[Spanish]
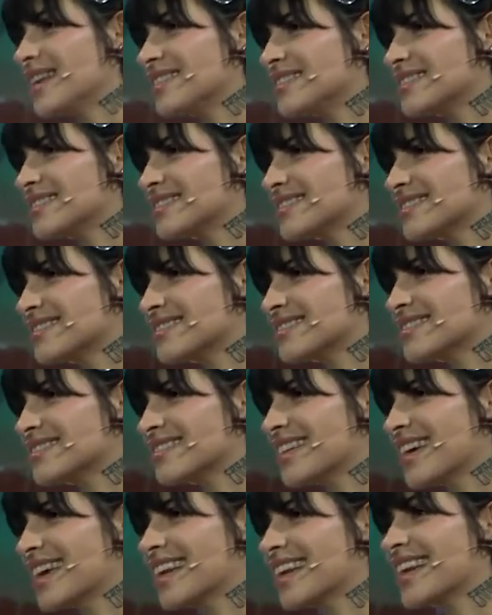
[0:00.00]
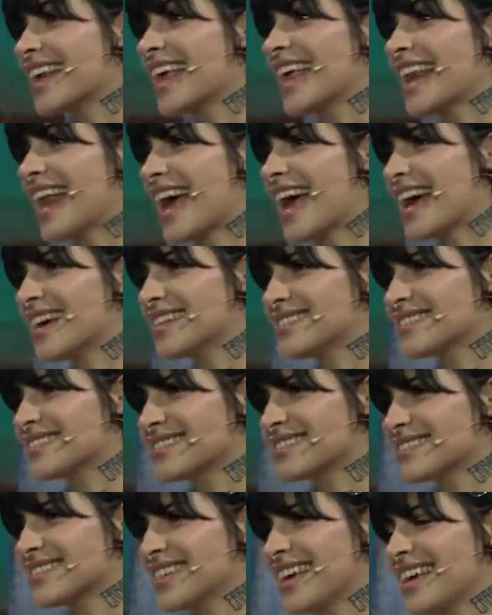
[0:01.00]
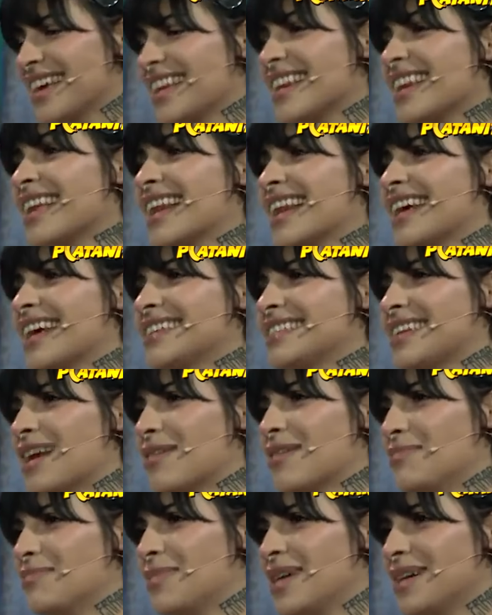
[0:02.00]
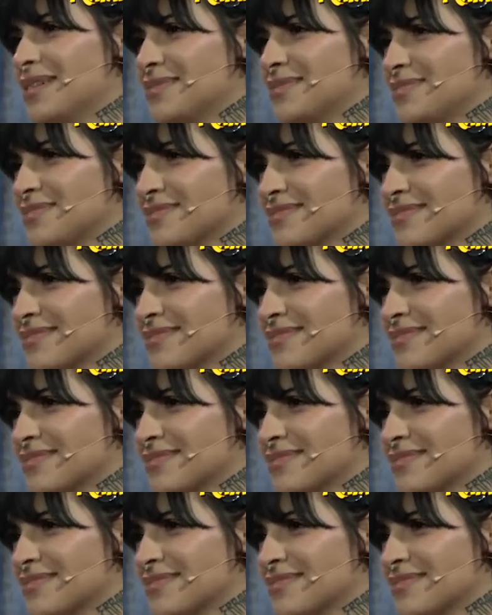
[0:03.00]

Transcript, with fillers: algunos malintencionados mencionaron que estaba mintiendo porque